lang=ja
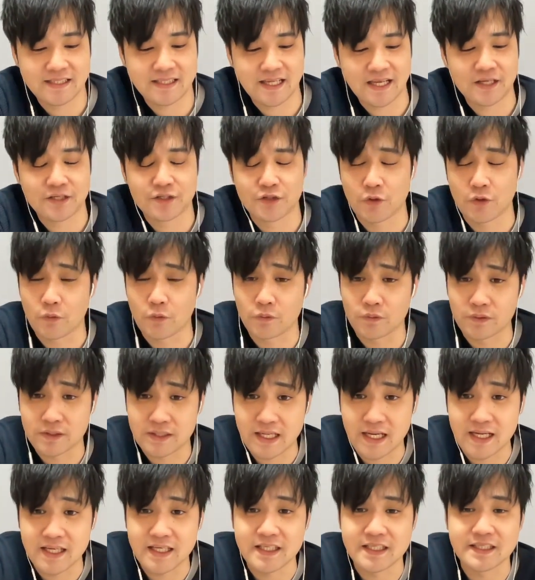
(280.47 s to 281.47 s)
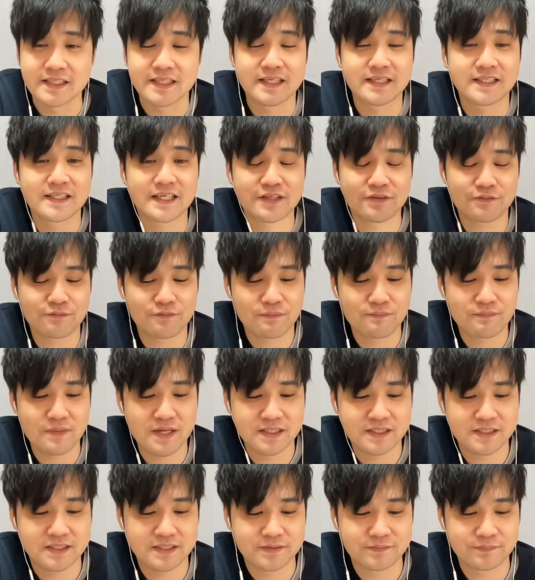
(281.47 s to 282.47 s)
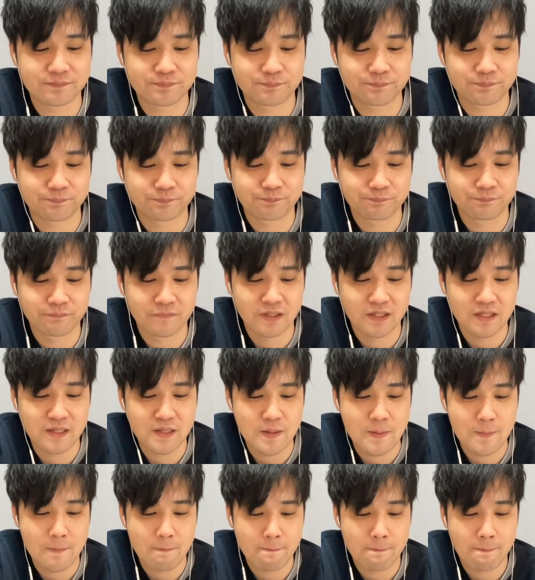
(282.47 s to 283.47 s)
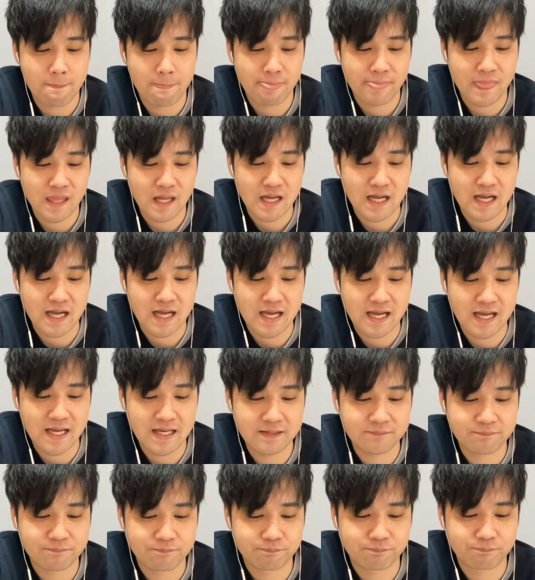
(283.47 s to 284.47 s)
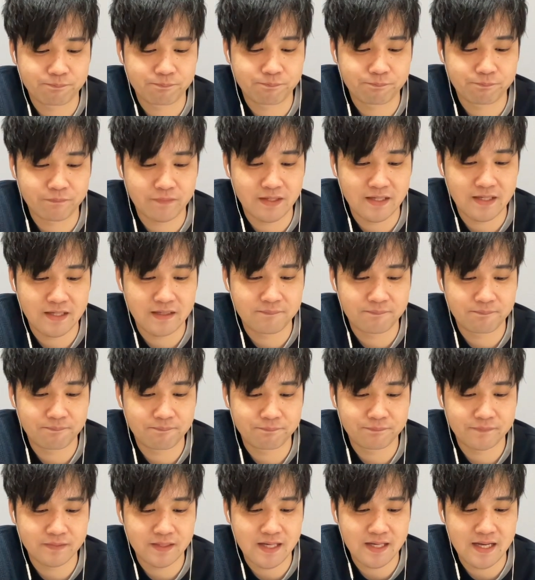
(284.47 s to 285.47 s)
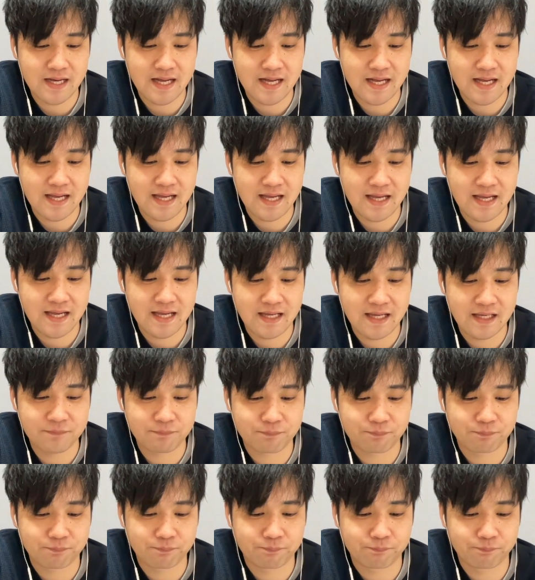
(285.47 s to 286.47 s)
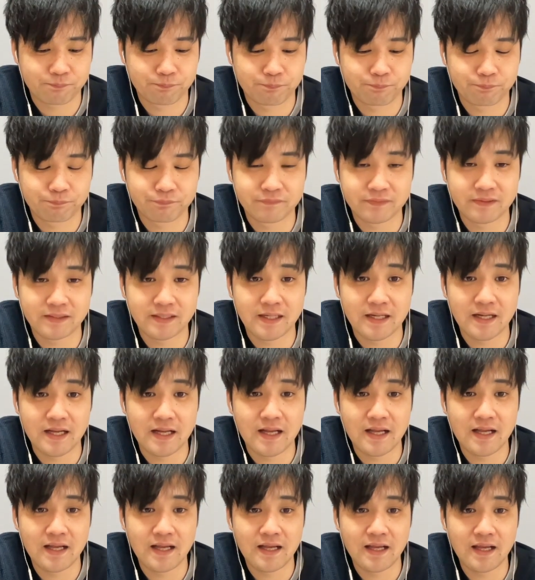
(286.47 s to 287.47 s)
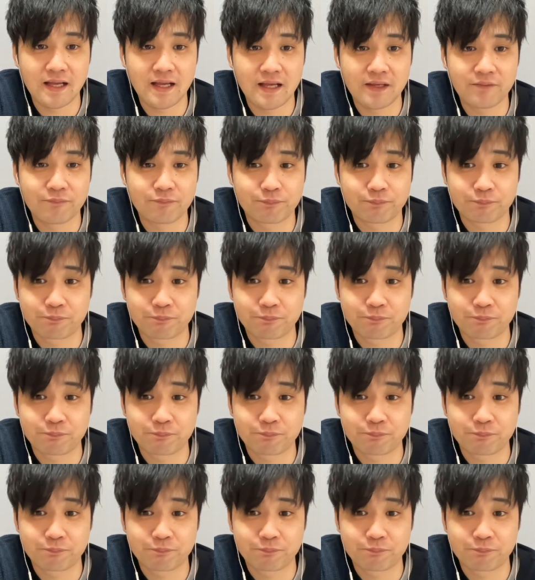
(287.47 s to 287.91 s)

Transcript: でね、4回引いていきたいと思います。はい。はーい。はー